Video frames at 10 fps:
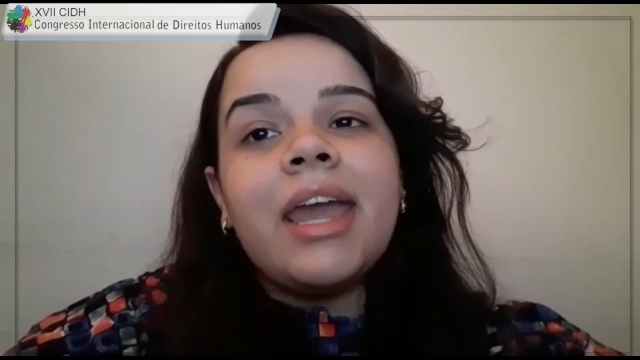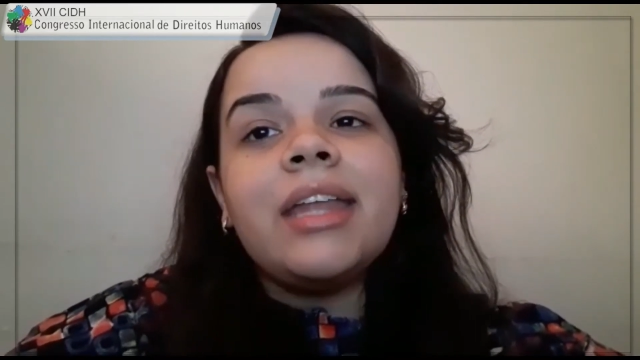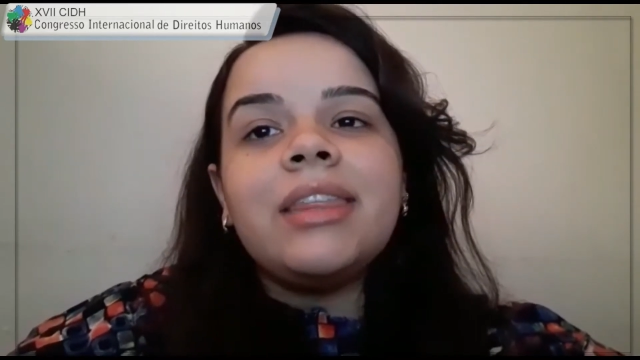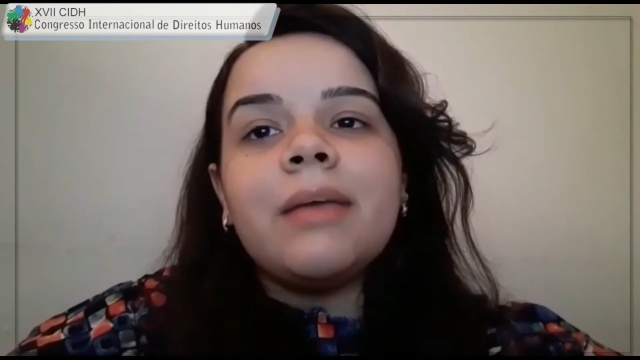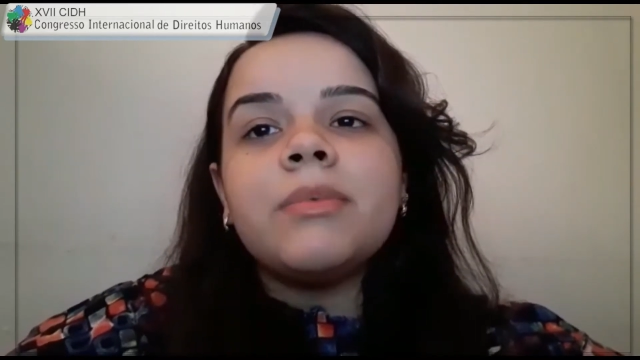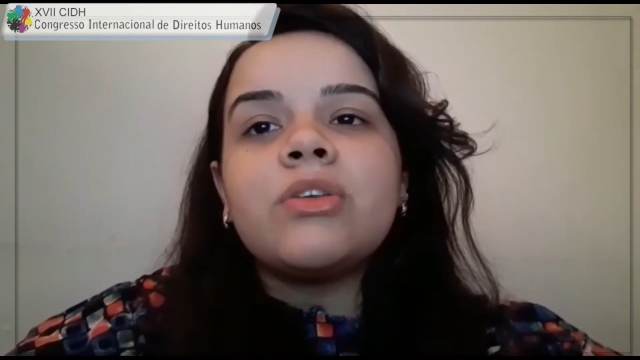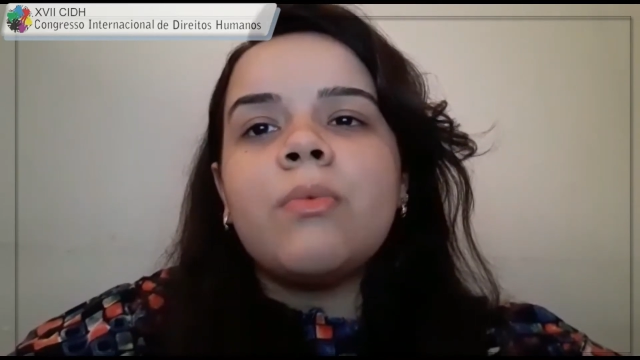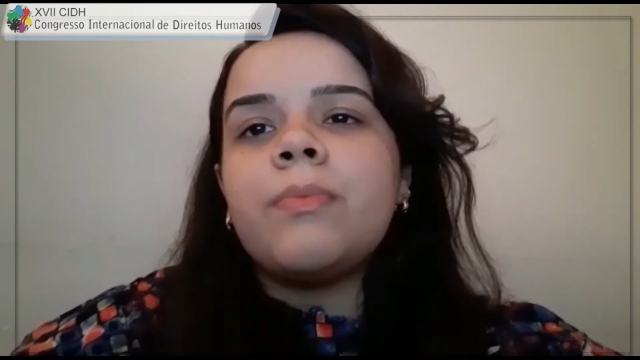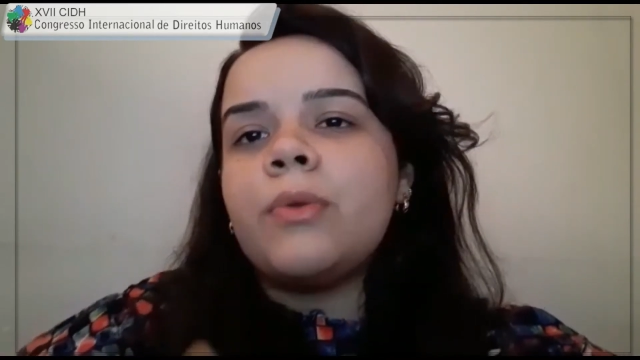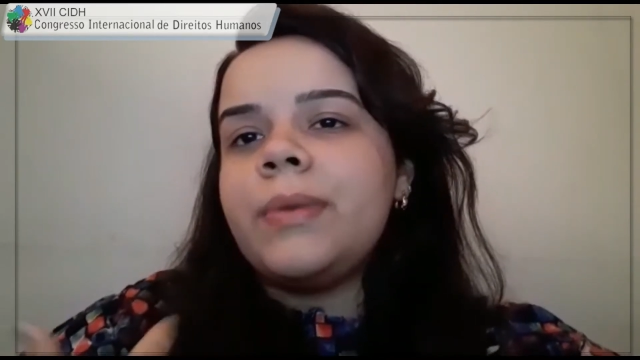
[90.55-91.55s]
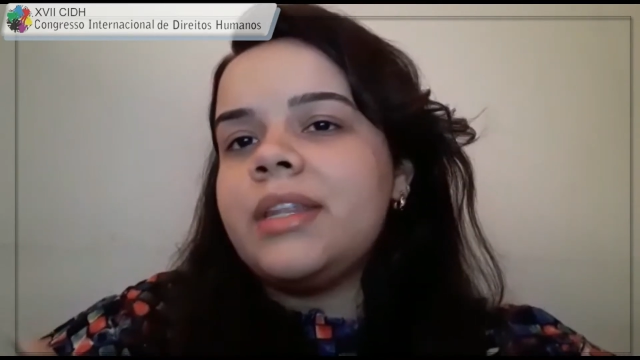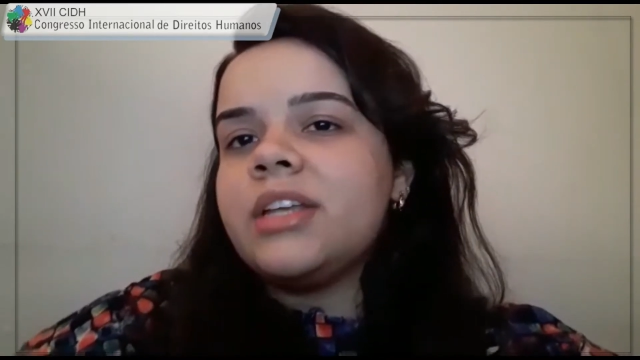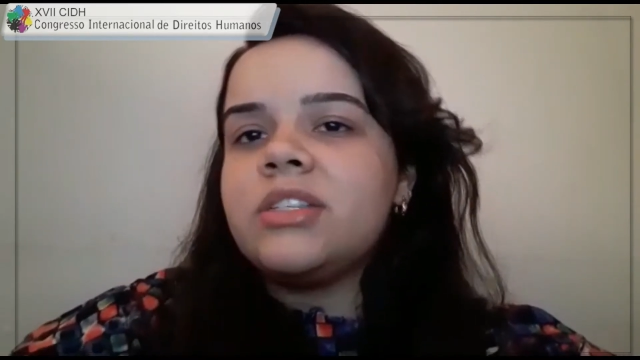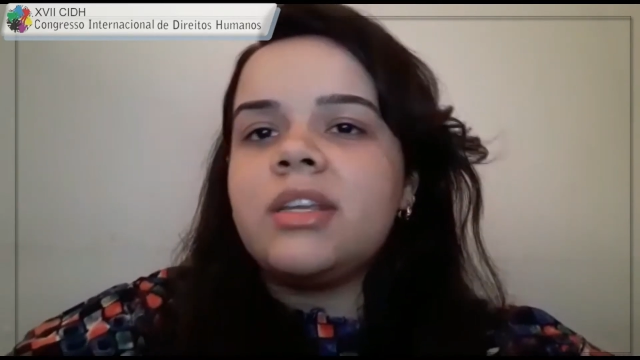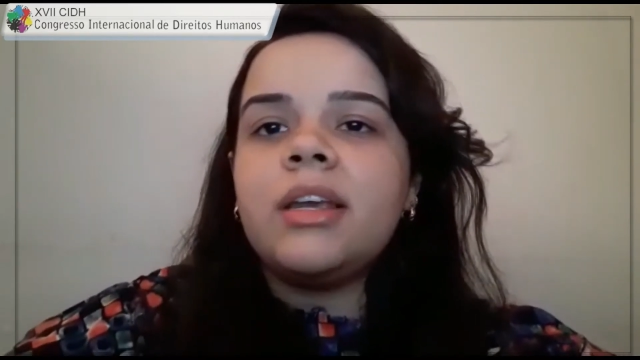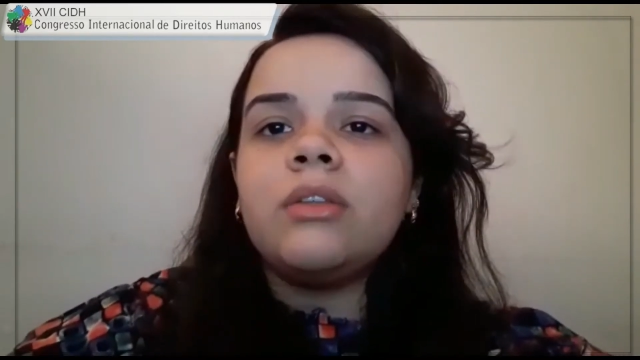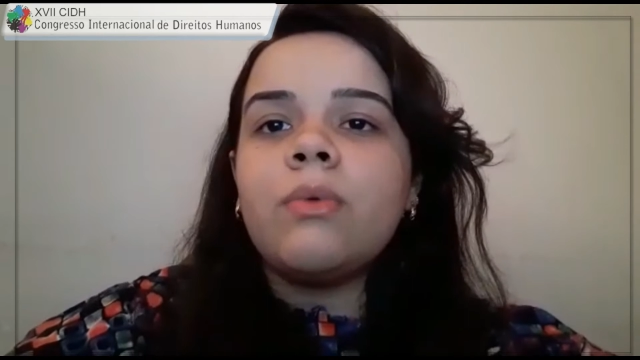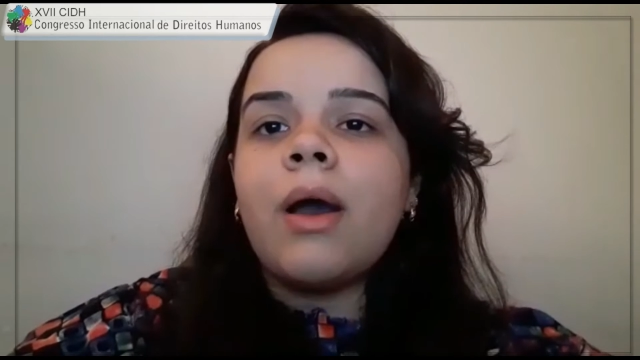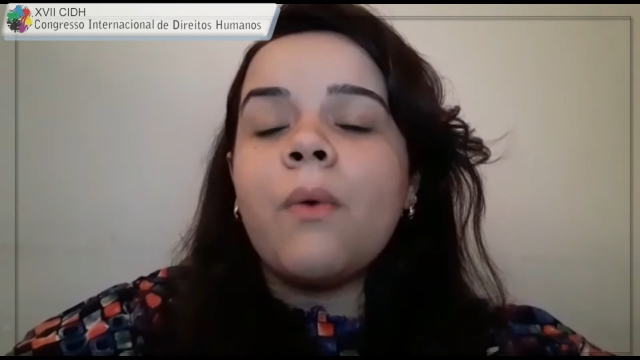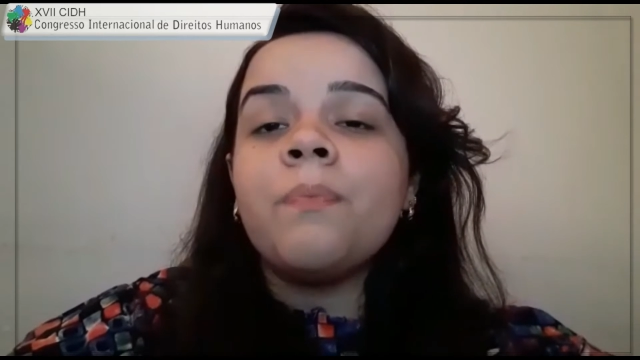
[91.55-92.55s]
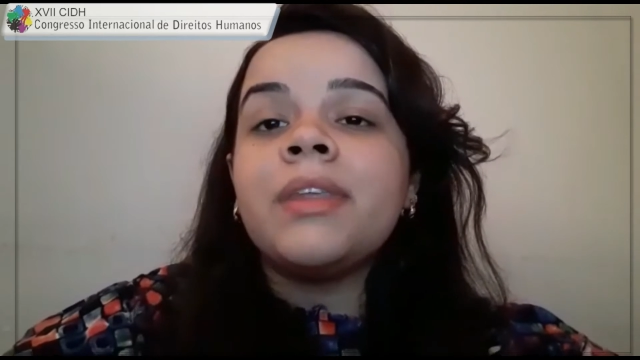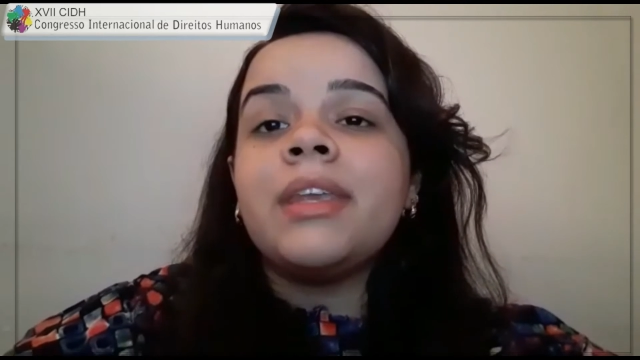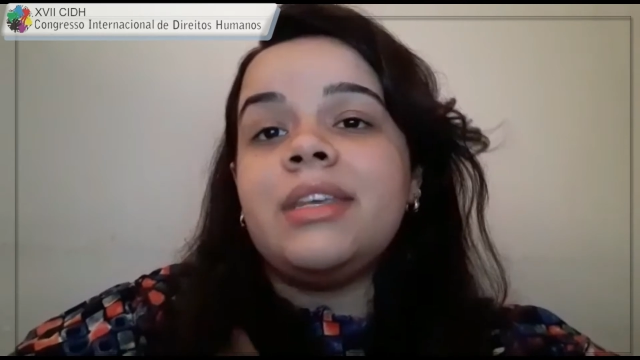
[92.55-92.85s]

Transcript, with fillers: em temas como propriedade intelectual,